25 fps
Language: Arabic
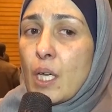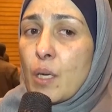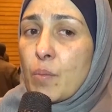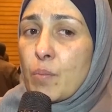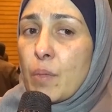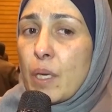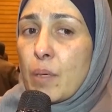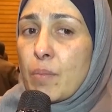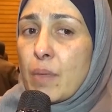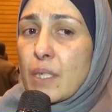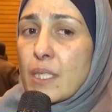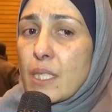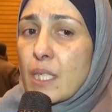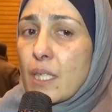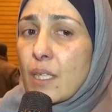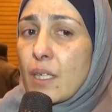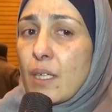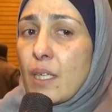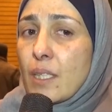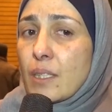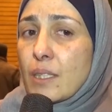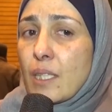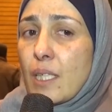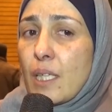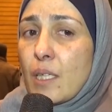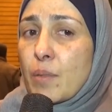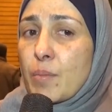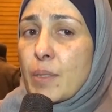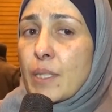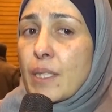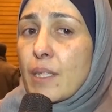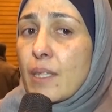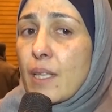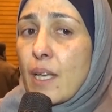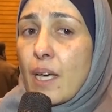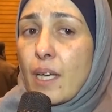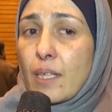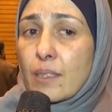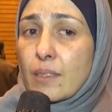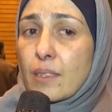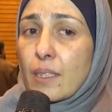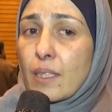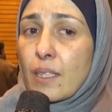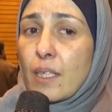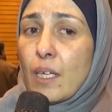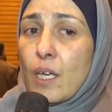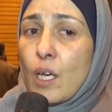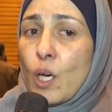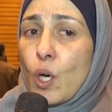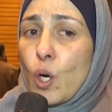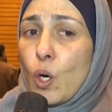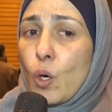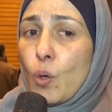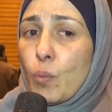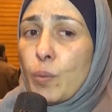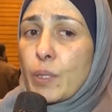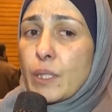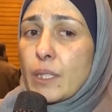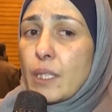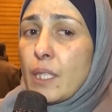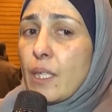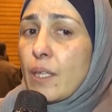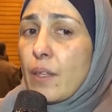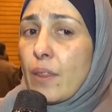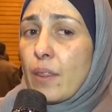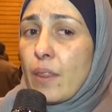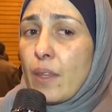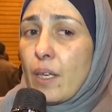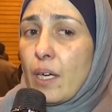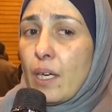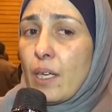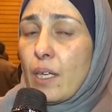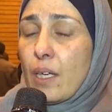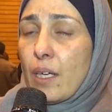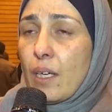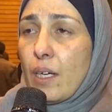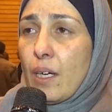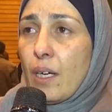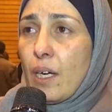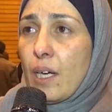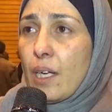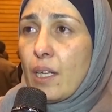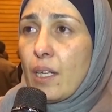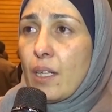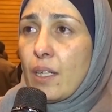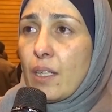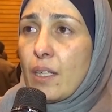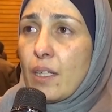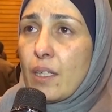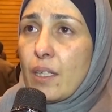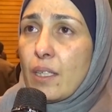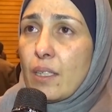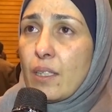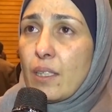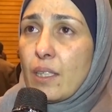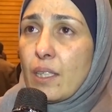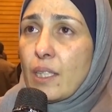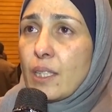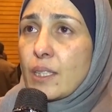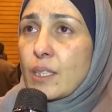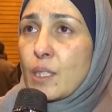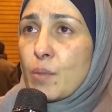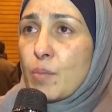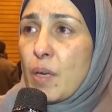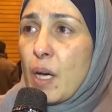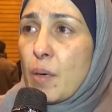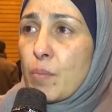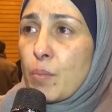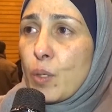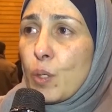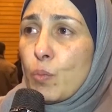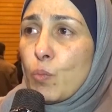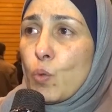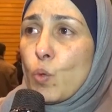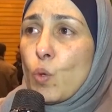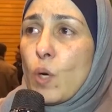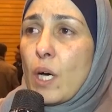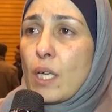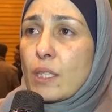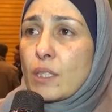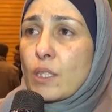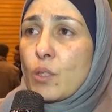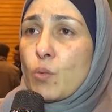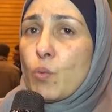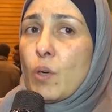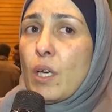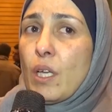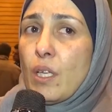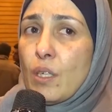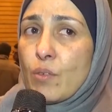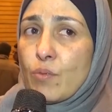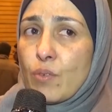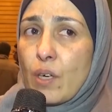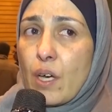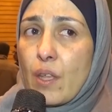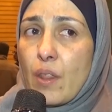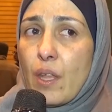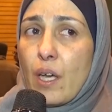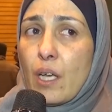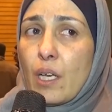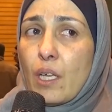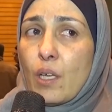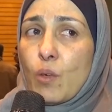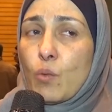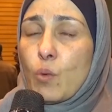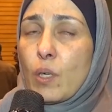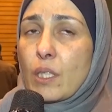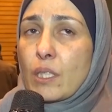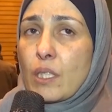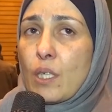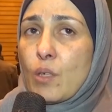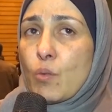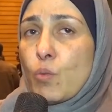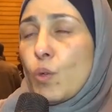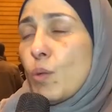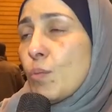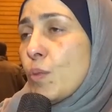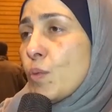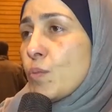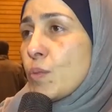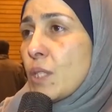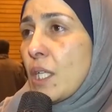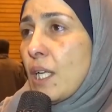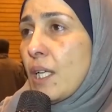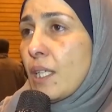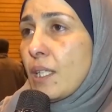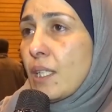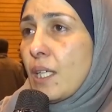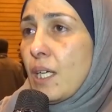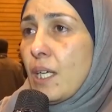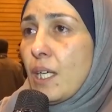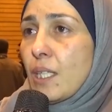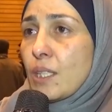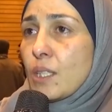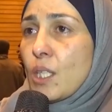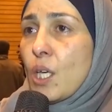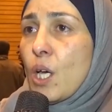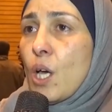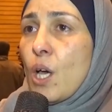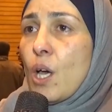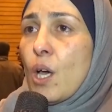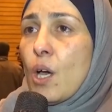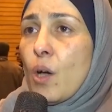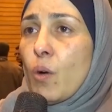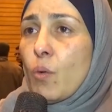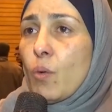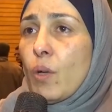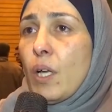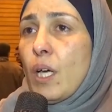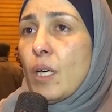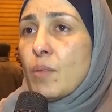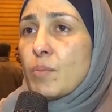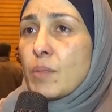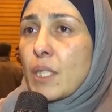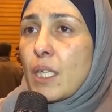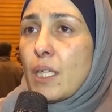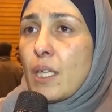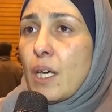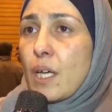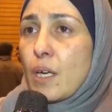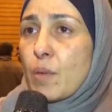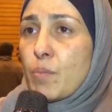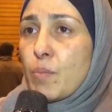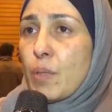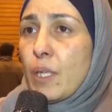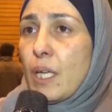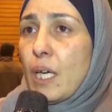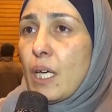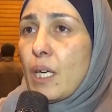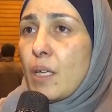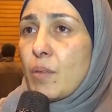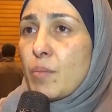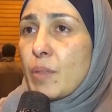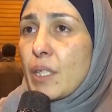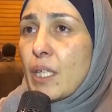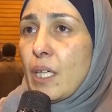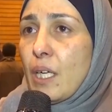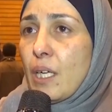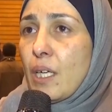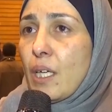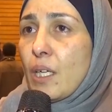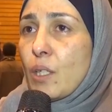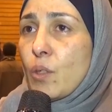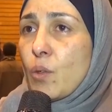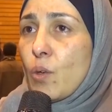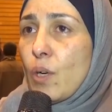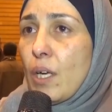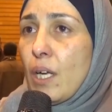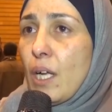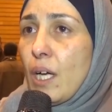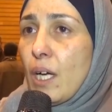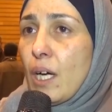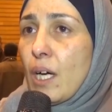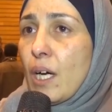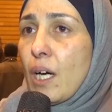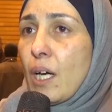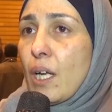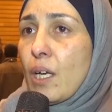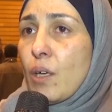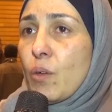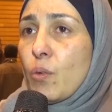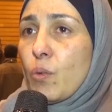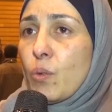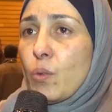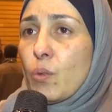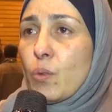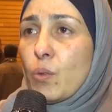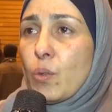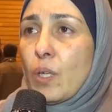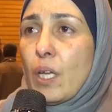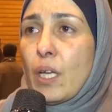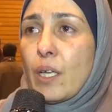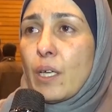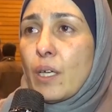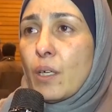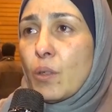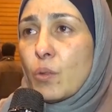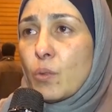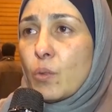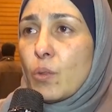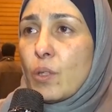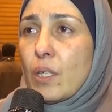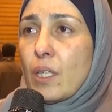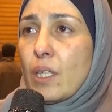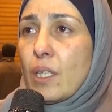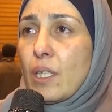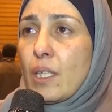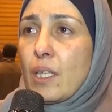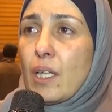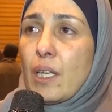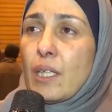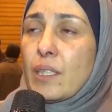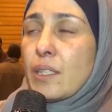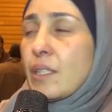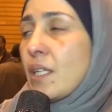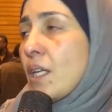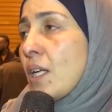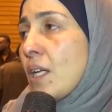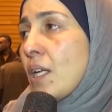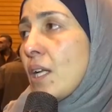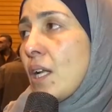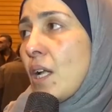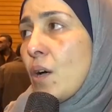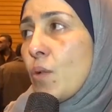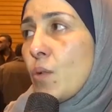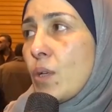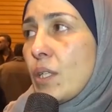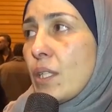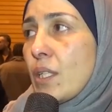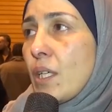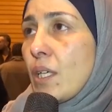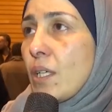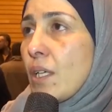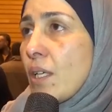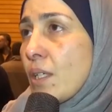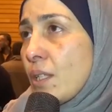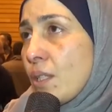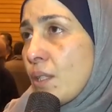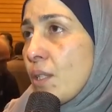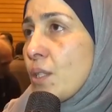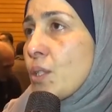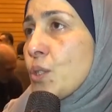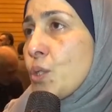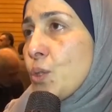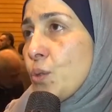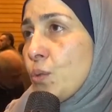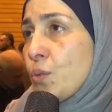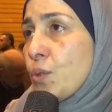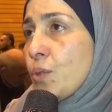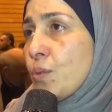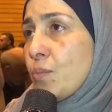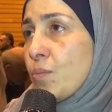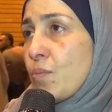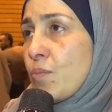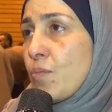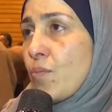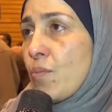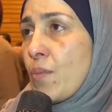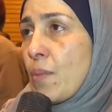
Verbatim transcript: بالمسيرات اللي بتنادي وبتحث على على الاهتمام بالمواطن والحفاظ على الوطن والممتلكات والحمد لله رب العالمين على كل حال ولا نقول الا ان الله وانا اليه راجعون